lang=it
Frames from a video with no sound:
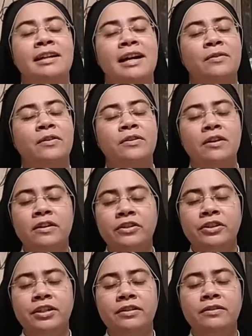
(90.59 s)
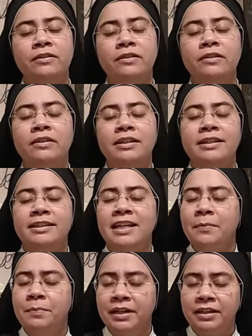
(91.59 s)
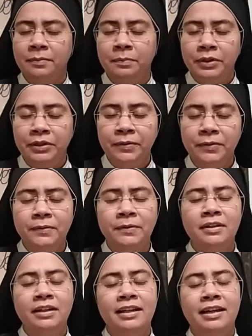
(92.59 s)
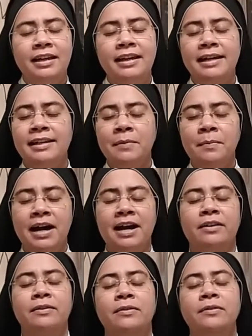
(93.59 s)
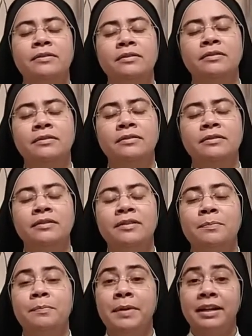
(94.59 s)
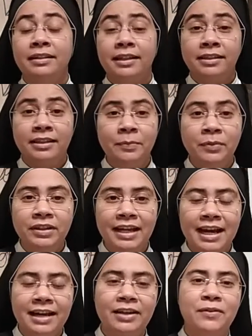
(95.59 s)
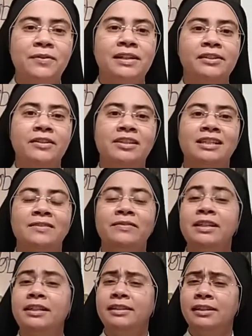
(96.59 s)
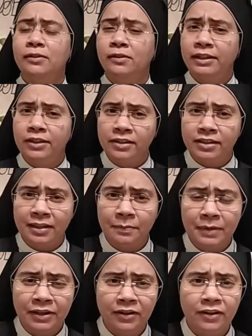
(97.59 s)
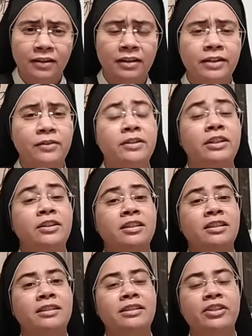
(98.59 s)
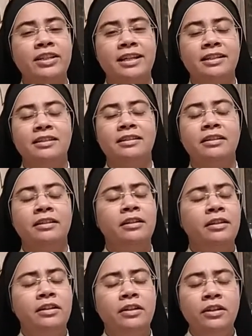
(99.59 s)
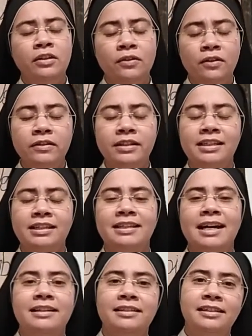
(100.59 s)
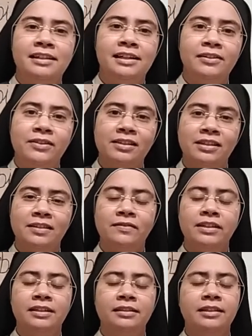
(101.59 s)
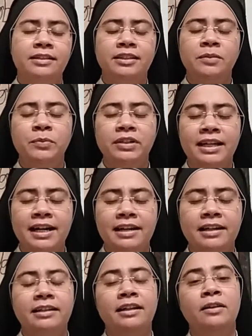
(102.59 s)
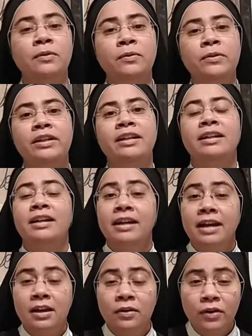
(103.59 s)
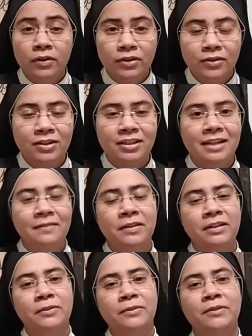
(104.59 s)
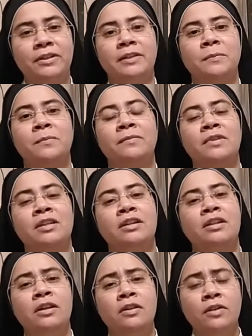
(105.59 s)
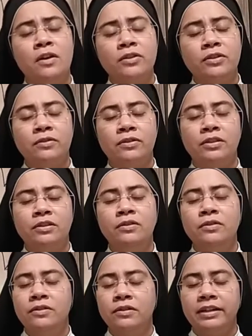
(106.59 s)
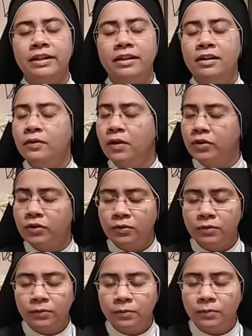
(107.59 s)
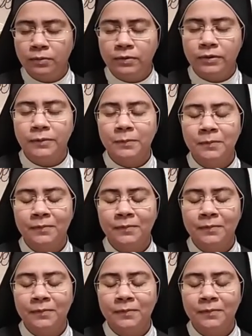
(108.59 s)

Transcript: a conoscerlo sempre di più e ad amarlo per testimoniare con la nostra vita, con le nostre parole, con i nostri gesti in ogni istante della nostra vita, testimoniare che Lui è il nostro Salvatore, il nostro Signore, il nostro tutto.